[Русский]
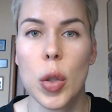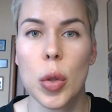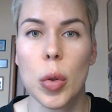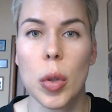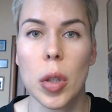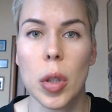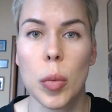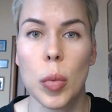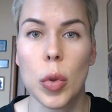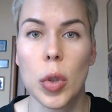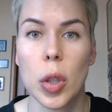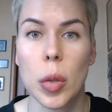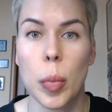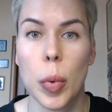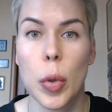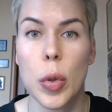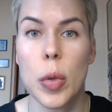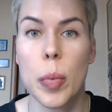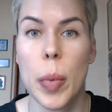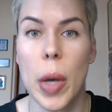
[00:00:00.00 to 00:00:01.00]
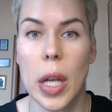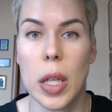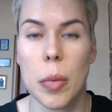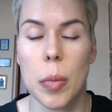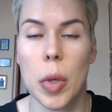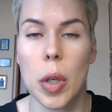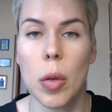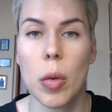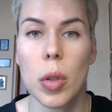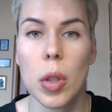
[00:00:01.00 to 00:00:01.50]
что это будет плюс 5
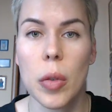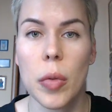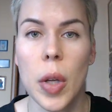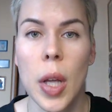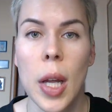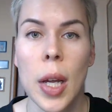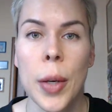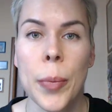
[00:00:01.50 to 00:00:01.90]
миллионов